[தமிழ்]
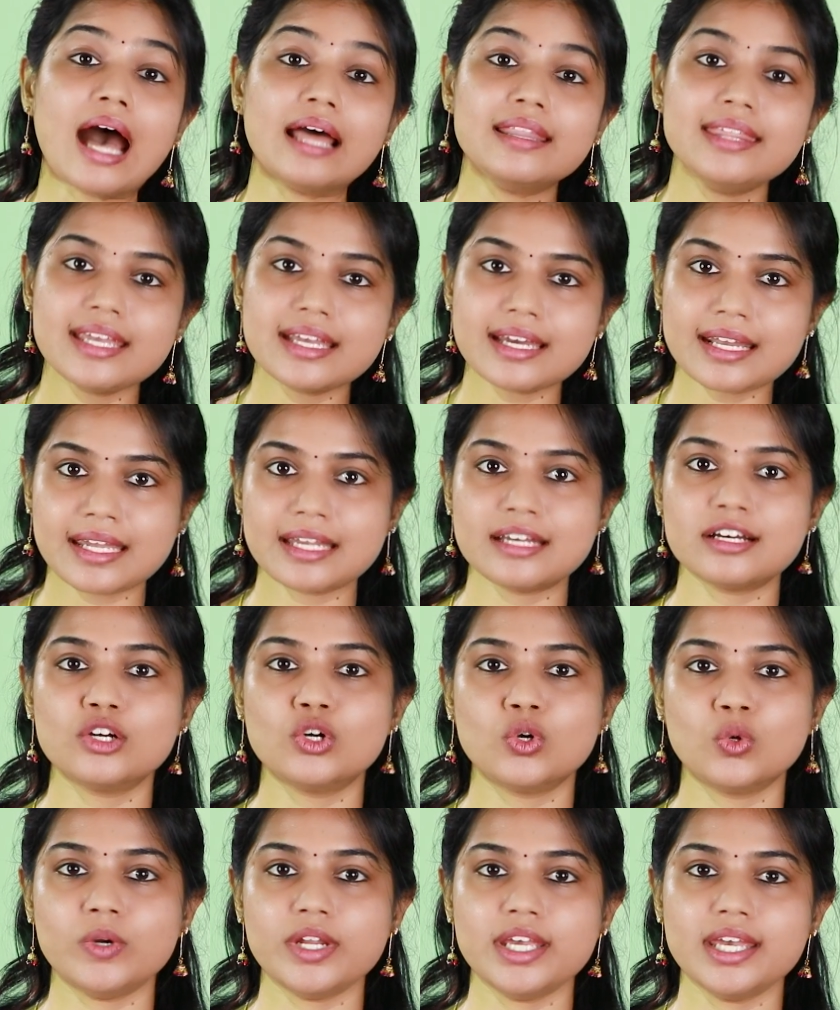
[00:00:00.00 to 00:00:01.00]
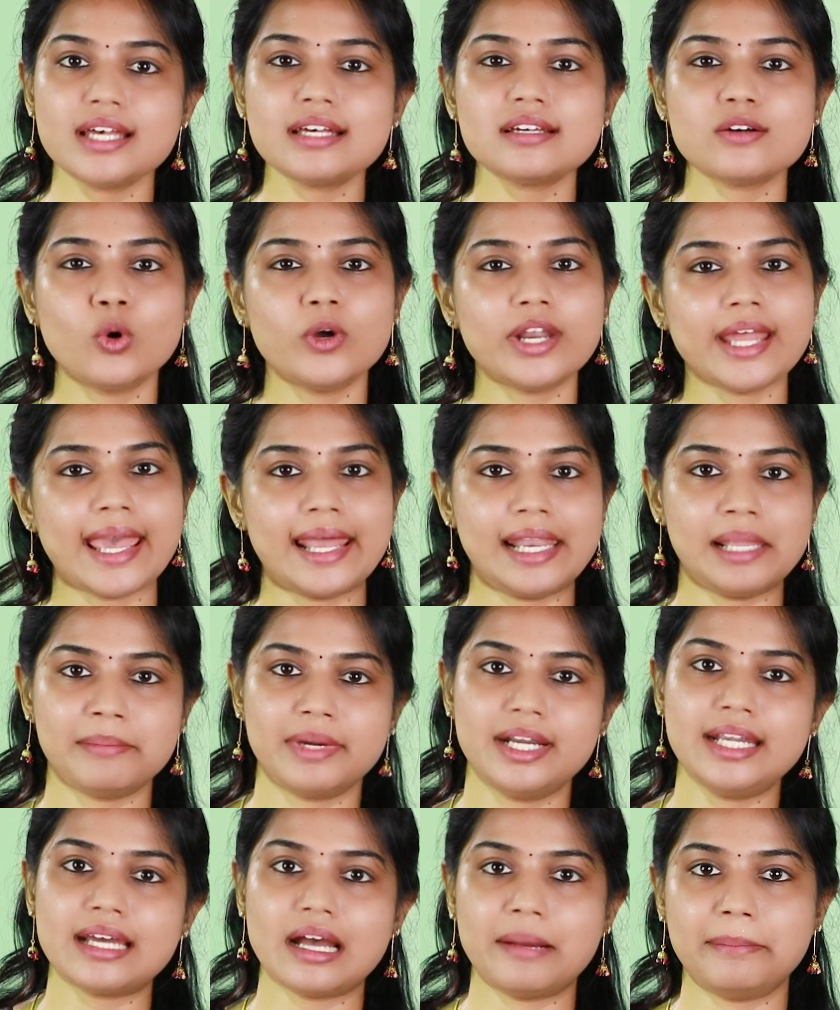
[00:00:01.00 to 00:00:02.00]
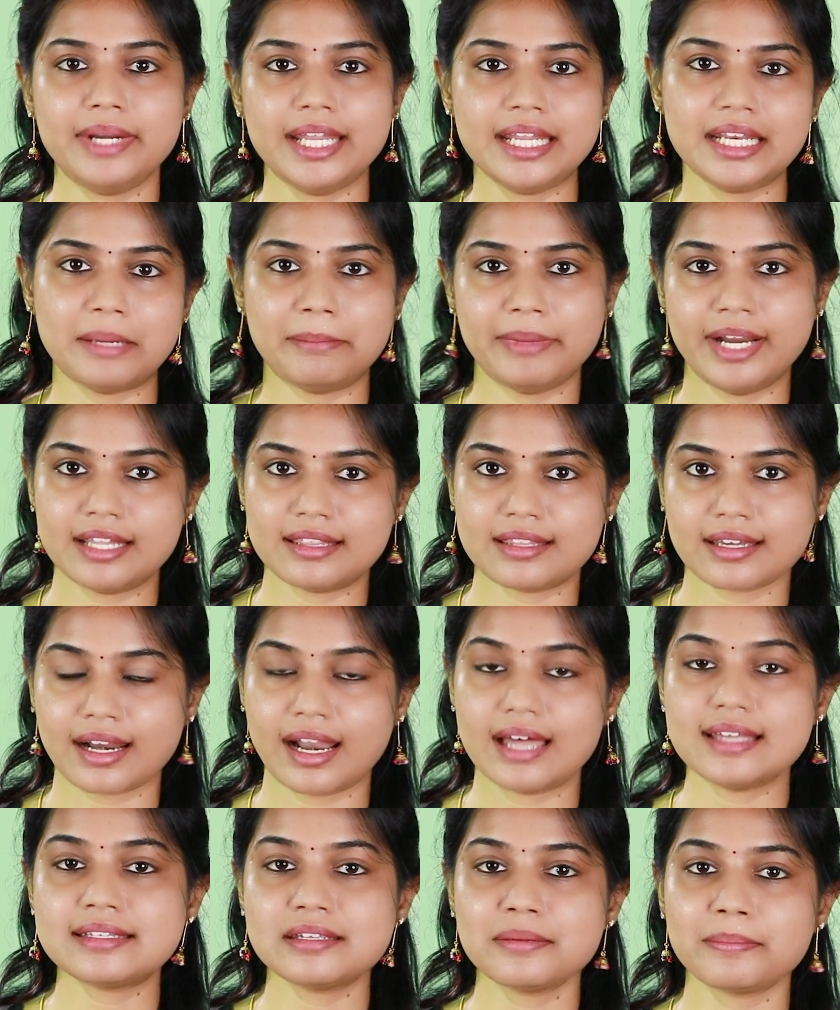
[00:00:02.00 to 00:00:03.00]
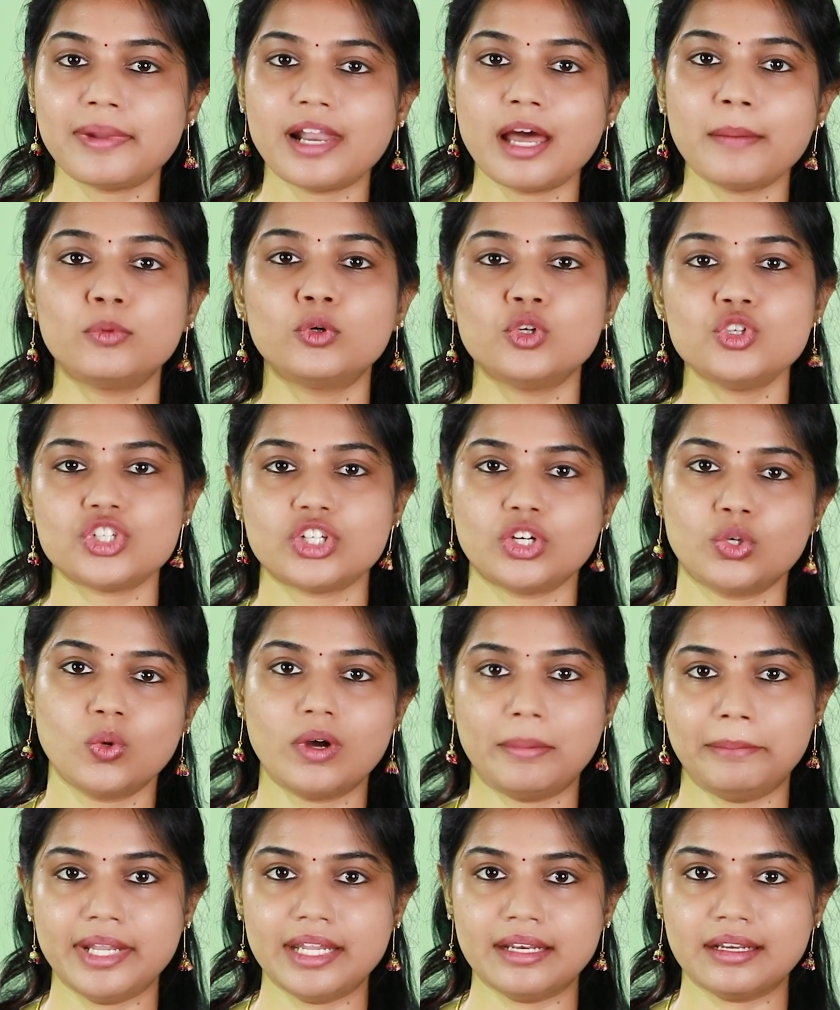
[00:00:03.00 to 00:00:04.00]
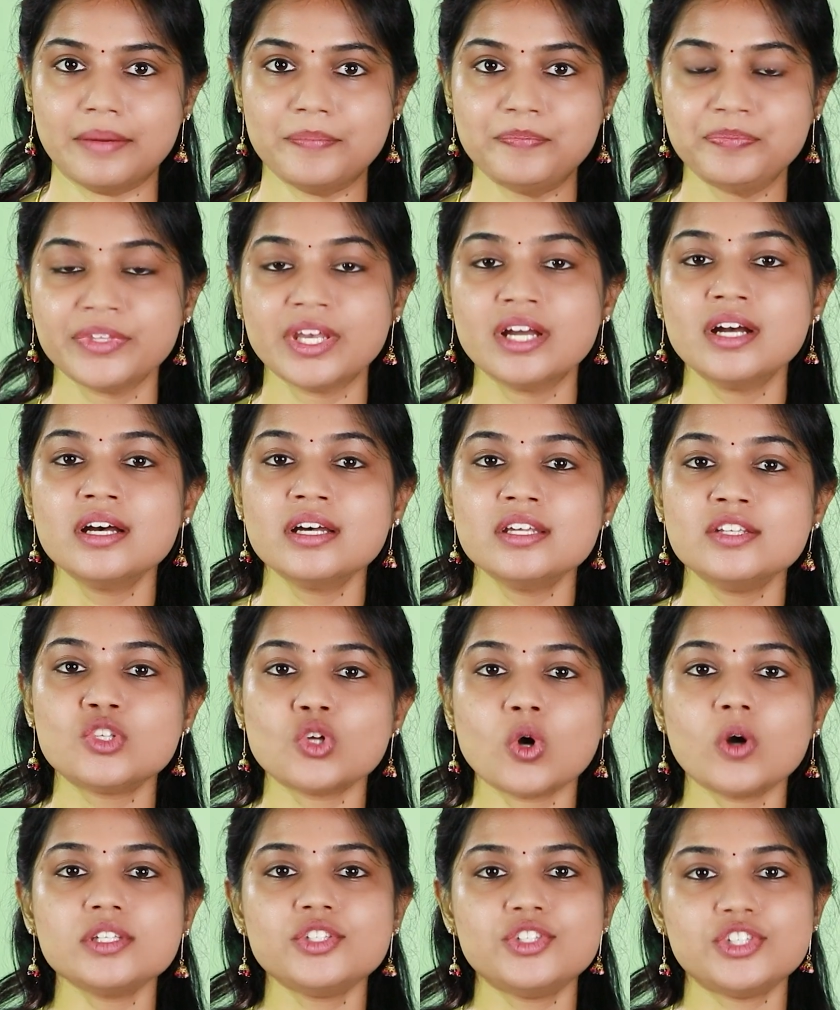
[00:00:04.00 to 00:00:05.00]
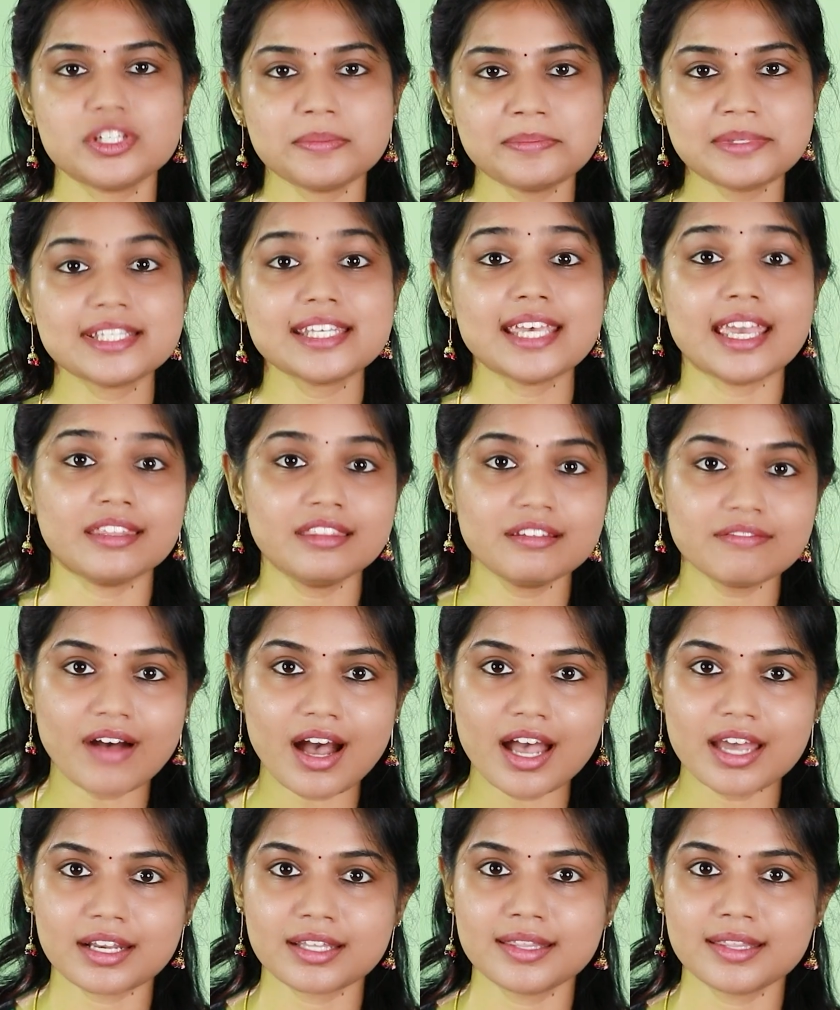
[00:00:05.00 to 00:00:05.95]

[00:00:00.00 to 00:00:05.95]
அதிகரிக்கக்கூடிய ஒரு எலமெண்ட் அப்படின்னு நம்ம எடுத்துக்கலாம் சிம்பிளாக புரிஞ்சுக்கணும் அப்படின்னா ஸோ சிப்ஸ் எதுவாக